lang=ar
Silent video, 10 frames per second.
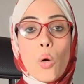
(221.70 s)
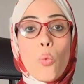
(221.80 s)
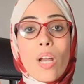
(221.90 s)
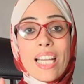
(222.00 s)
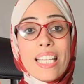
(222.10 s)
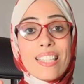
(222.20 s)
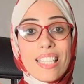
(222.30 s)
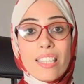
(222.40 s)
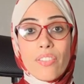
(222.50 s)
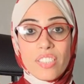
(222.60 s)
ولكن ده
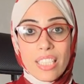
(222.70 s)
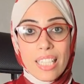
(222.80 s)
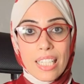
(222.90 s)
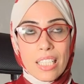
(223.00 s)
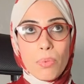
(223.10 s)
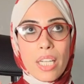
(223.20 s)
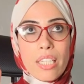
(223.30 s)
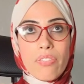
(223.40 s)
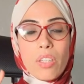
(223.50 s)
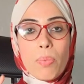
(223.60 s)
التفسير العلمي
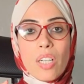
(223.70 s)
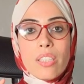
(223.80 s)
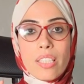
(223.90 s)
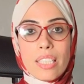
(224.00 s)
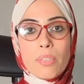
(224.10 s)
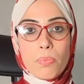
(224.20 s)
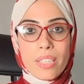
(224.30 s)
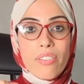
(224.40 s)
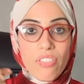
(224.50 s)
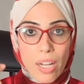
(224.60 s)
لان في بعض الناس
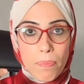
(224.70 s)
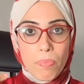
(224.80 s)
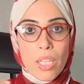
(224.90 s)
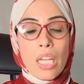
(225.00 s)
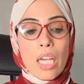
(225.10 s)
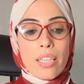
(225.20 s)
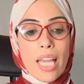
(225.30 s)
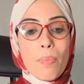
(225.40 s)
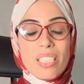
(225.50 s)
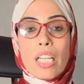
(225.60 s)
بتفهم ان
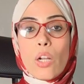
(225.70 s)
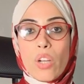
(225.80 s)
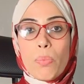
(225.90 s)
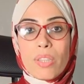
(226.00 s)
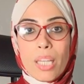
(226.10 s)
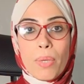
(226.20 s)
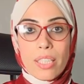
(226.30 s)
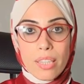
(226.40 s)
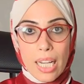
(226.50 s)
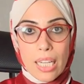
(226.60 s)
هي مثلا لو هي بتتابع
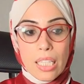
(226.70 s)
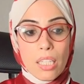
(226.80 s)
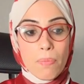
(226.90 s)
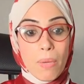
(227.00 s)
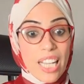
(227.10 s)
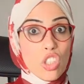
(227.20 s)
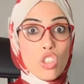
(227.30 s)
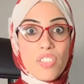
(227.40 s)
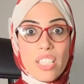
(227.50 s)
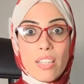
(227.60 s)
التحاليل ما كانش
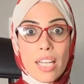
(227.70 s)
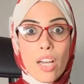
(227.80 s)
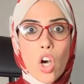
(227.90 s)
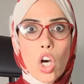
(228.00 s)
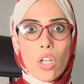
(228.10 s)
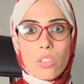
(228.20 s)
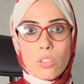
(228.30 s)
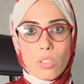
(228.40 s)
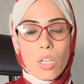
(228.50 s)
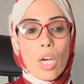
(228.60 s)
في انتاجيه
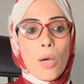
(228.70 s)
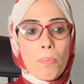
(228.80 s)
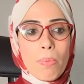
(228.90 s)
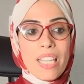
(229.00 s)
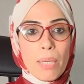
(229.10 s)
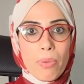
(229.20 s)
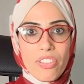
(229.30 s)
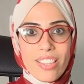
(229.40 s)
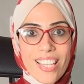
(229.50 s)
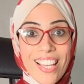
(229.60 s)
خالص بدا يبقى
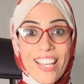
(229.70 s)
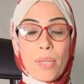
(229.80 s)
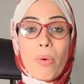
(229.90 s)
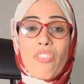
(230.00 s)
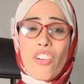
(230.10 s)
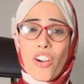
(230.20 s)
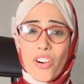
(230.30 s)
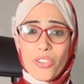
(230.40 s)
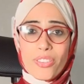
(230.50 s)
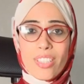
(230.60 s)
في انتاجيه يبقى
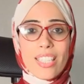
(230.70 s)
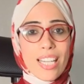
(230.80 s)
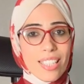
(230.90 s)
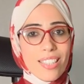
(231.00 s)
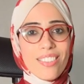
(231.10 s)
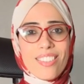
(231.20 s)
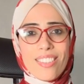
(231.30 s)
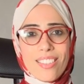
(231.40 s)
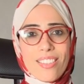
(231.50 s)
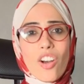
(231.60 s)
فرحان يا ان
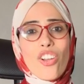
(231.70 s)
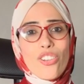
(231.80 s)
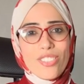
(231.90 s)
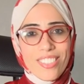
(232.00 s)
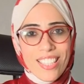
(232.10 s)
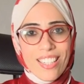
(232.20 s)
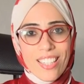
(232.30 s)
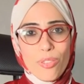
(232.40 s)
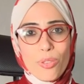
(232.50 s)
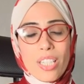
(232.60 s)
ان خلاص
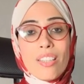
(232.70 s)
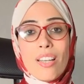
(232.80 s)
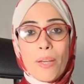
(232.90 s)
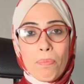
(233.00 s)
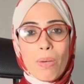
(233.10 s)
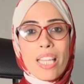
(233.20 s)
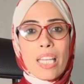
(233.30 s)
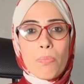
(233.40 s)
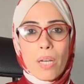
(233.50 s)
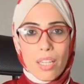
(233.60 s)
الانسولين بدا
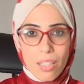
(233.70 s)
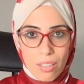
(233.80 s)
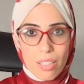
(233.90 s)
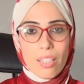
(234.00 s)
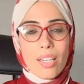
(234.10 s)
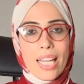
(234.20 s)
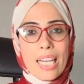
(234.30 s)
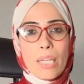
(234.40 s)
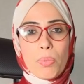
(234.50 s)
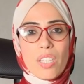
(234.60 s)
يبقى
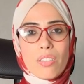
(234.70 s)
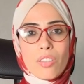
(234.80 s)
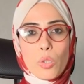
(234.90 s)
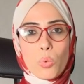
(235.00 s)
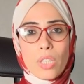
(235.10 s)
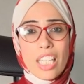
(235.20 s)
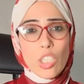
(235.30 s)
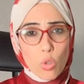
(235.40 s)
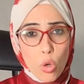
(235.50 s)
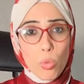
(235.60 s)
الخلايا بتاعت تنتجه تاني
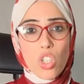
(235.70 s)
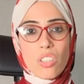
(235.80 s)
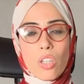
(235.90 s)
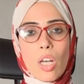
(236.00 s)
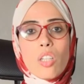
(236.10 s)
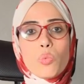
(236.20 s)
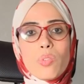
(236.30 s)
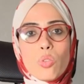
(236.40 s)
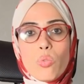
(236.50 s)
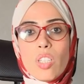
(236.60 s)
ان هو ممكن يتخلص من
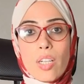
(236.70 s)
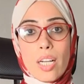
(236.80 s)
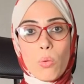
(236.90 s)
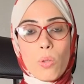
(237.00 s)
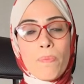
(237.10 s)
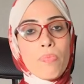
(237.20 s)
انسولين اول الاول